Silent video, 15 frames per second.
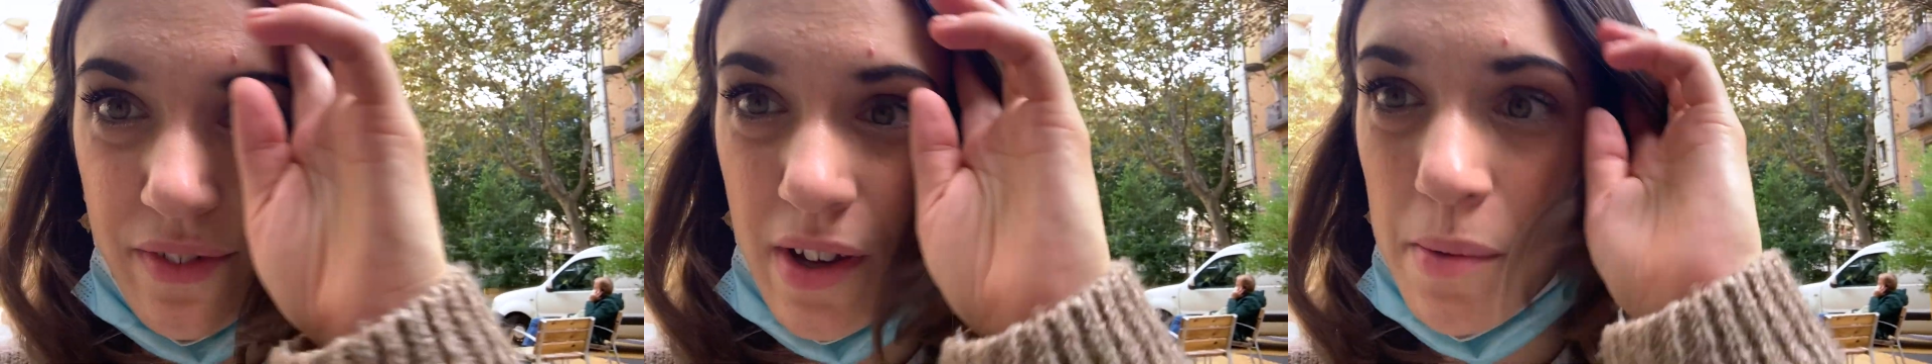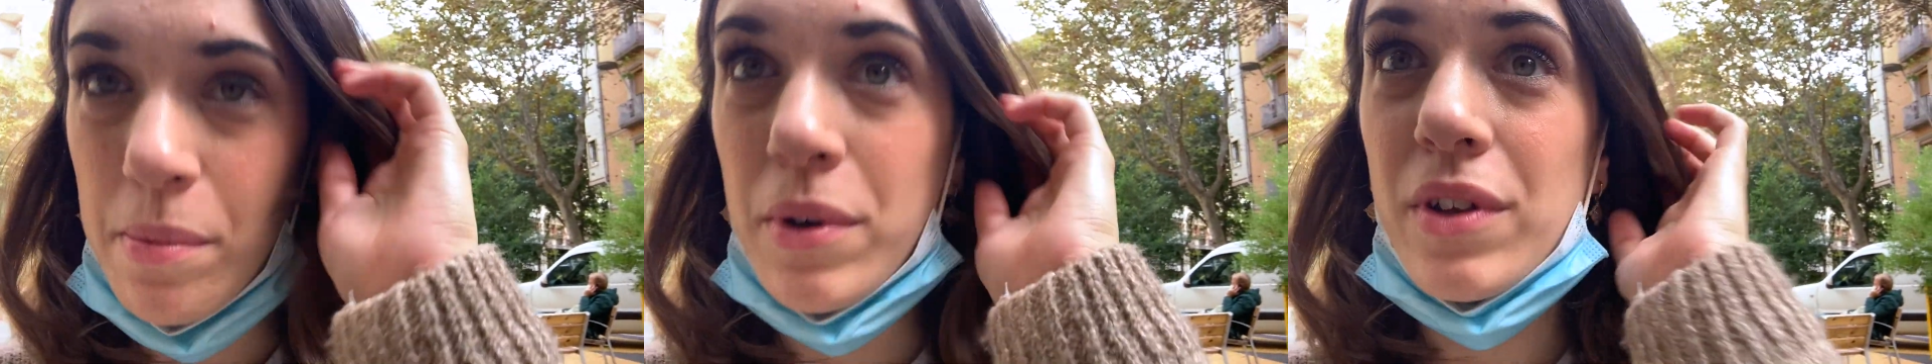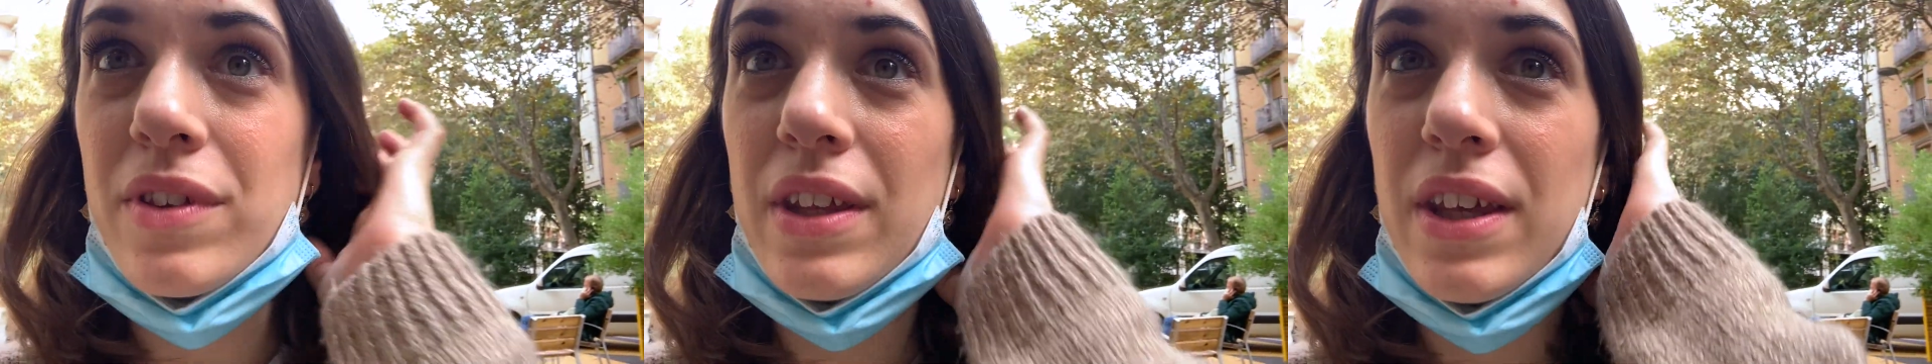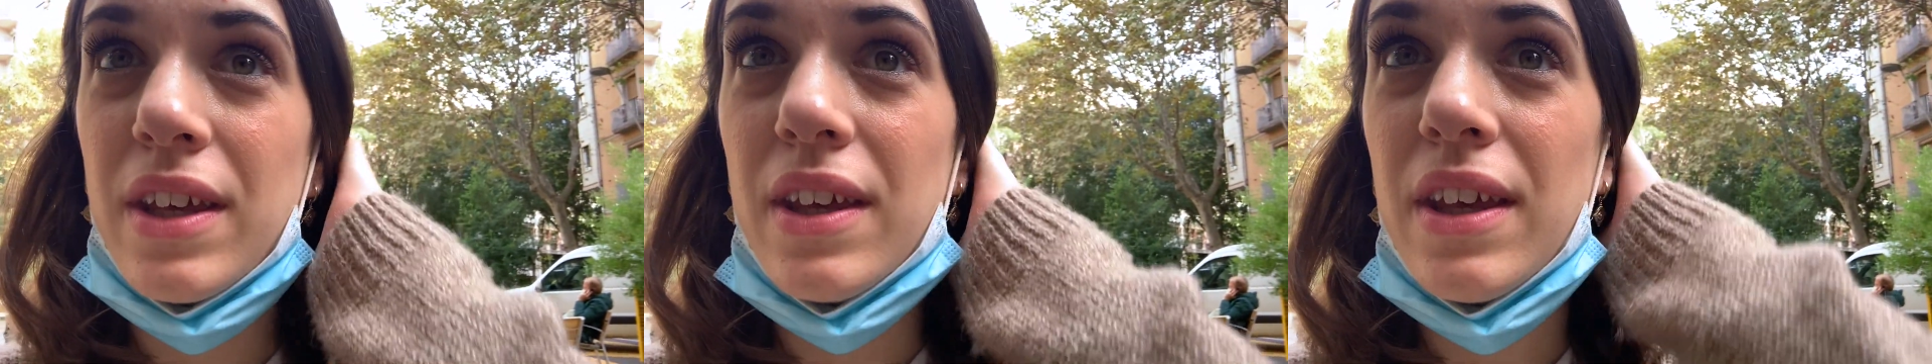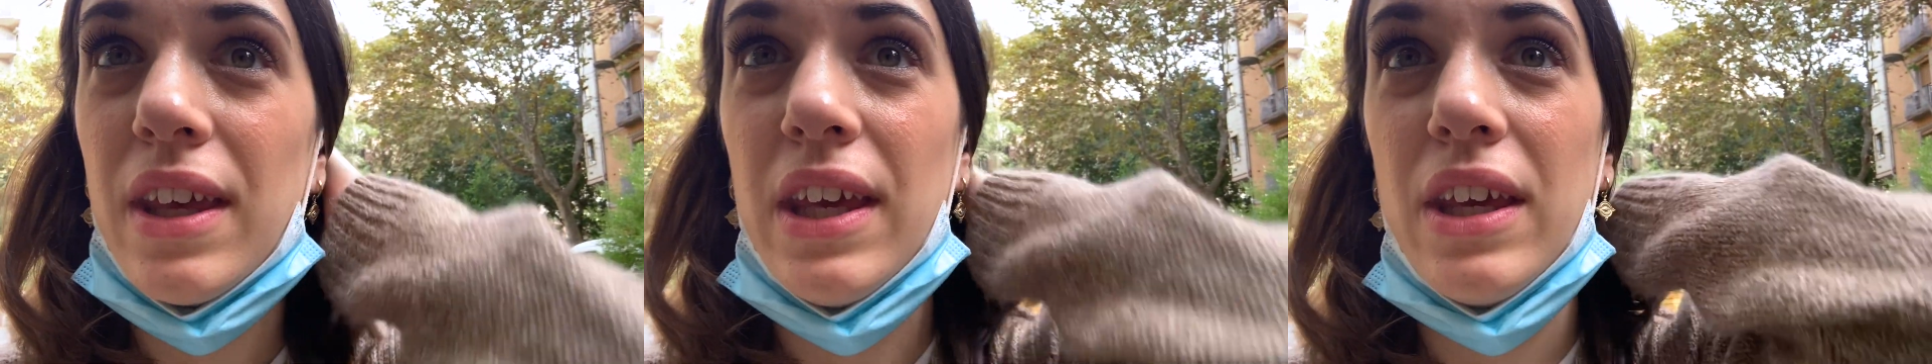à
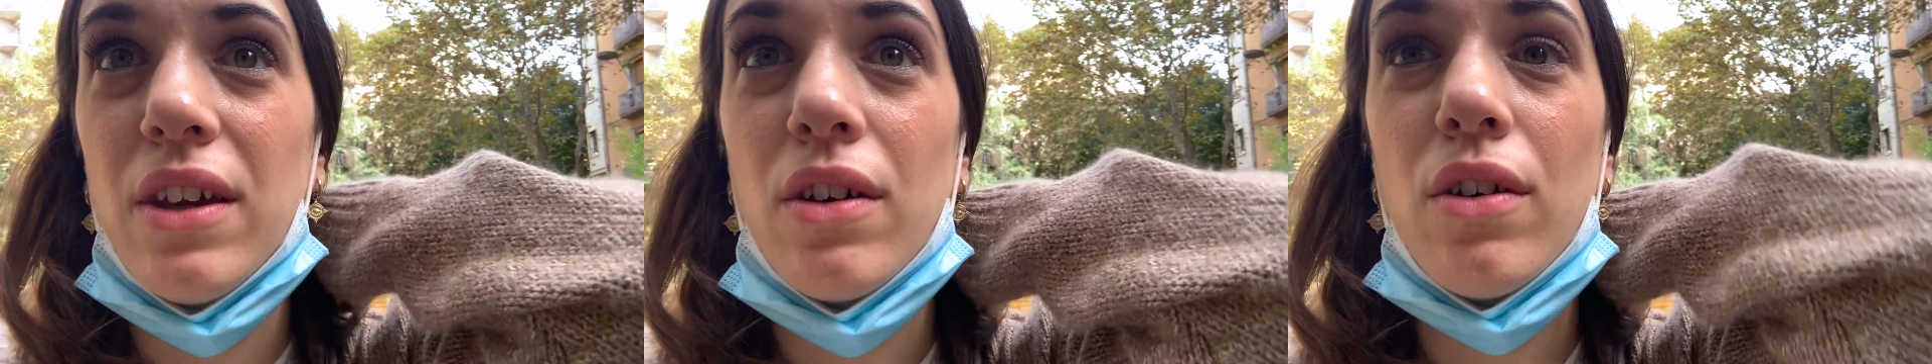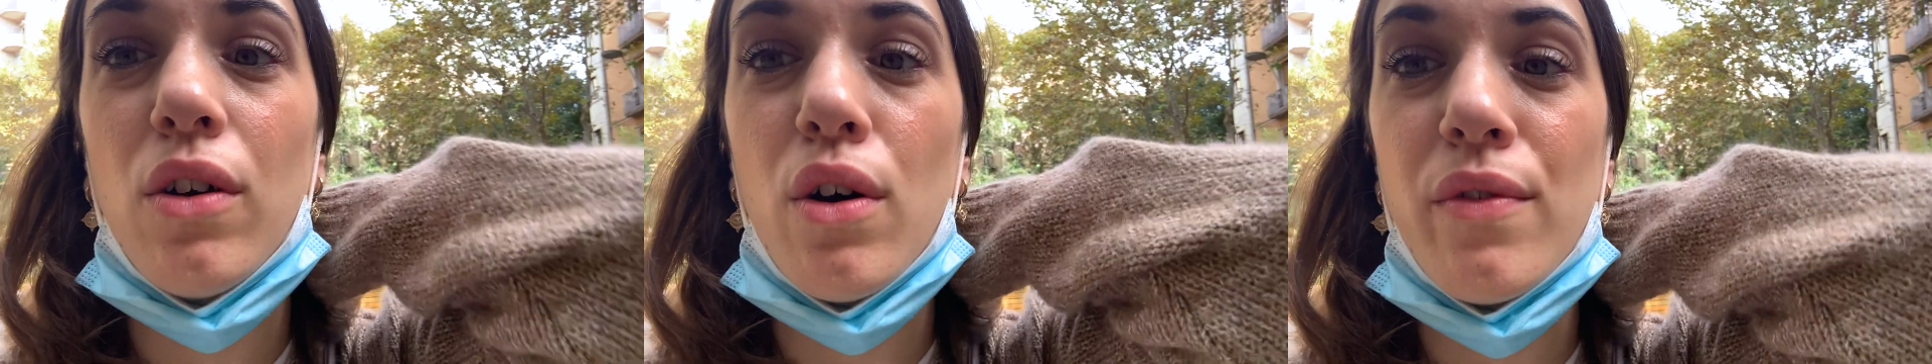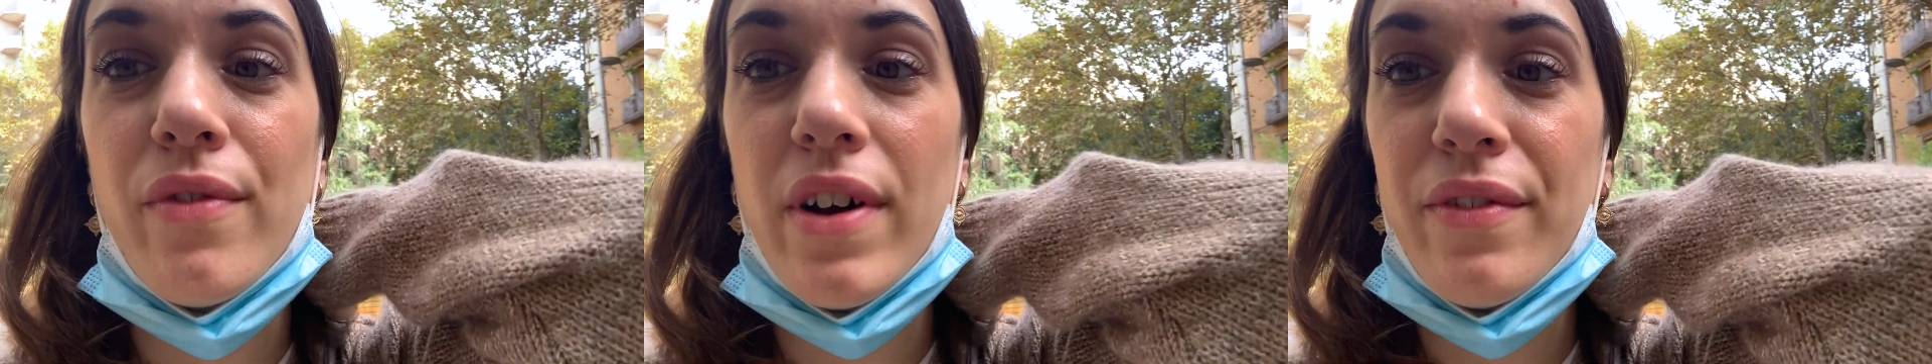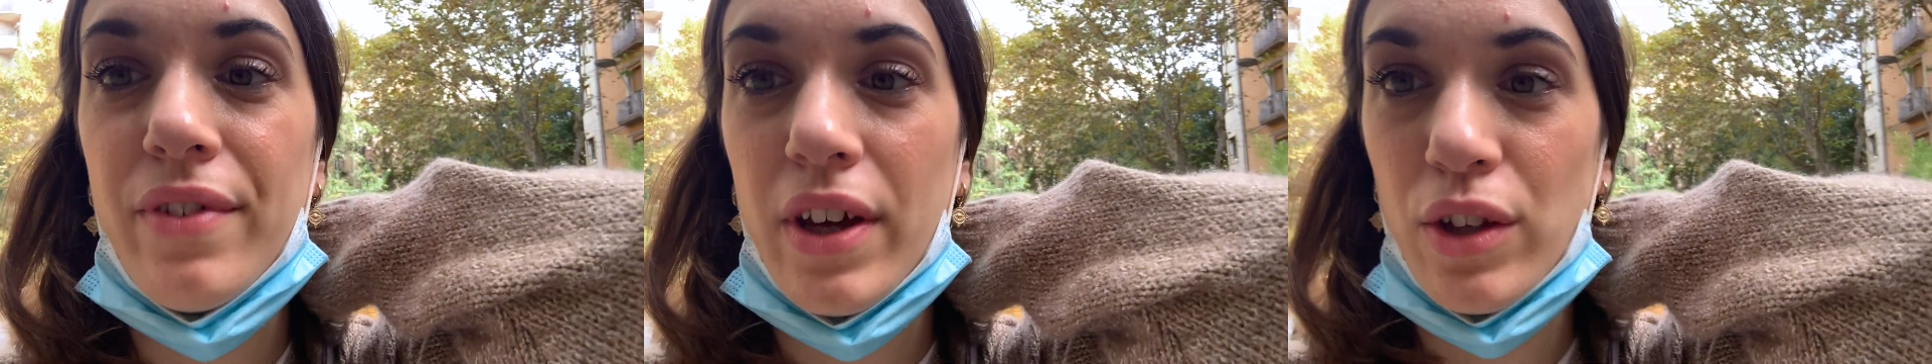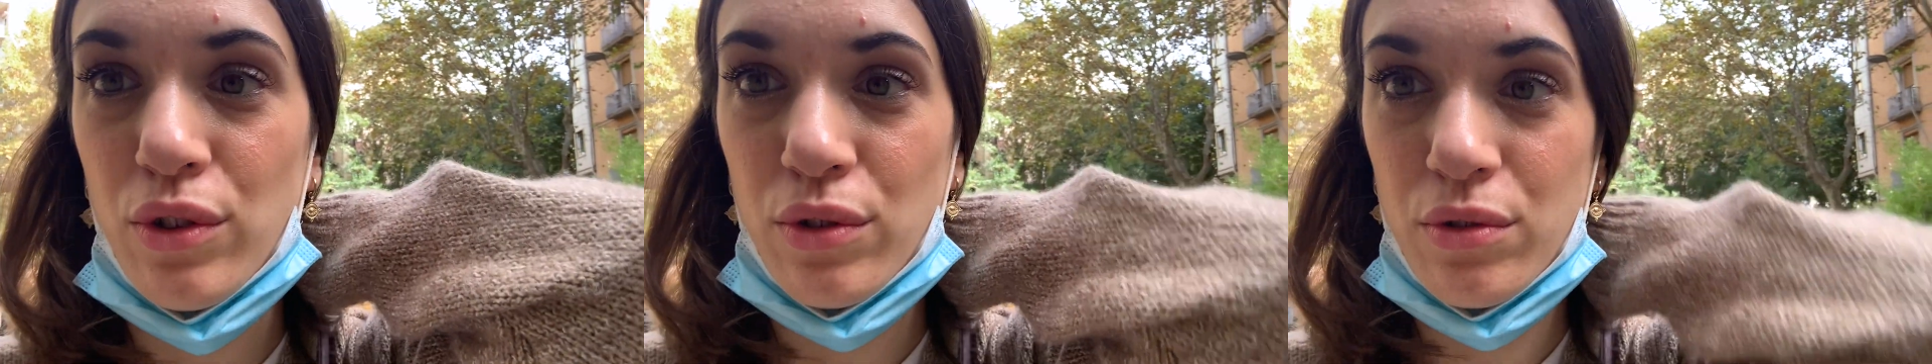et euh, on va
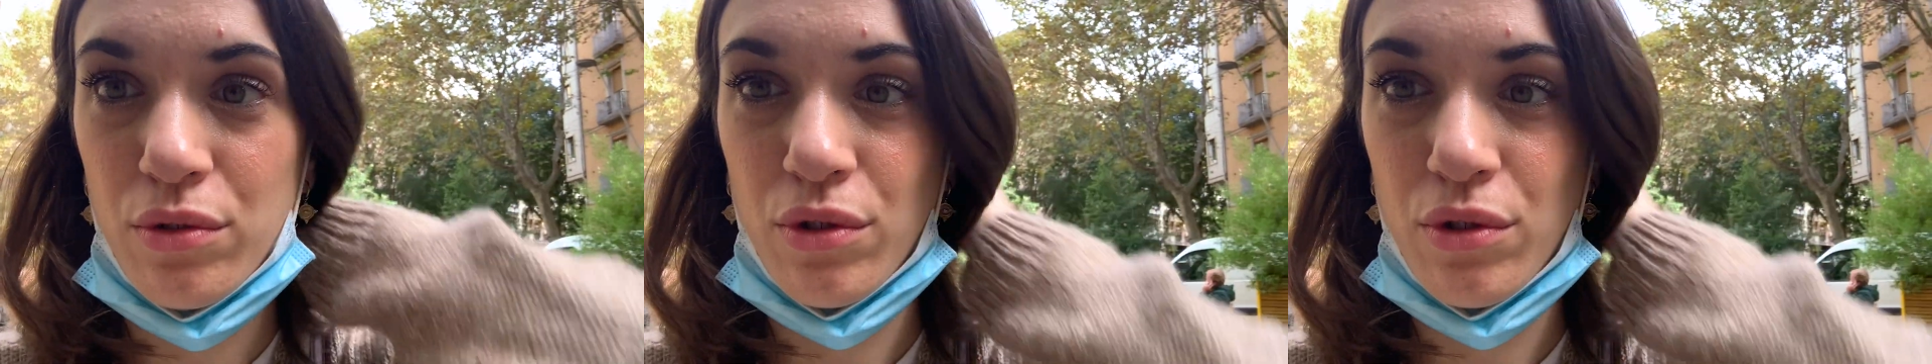faire nos,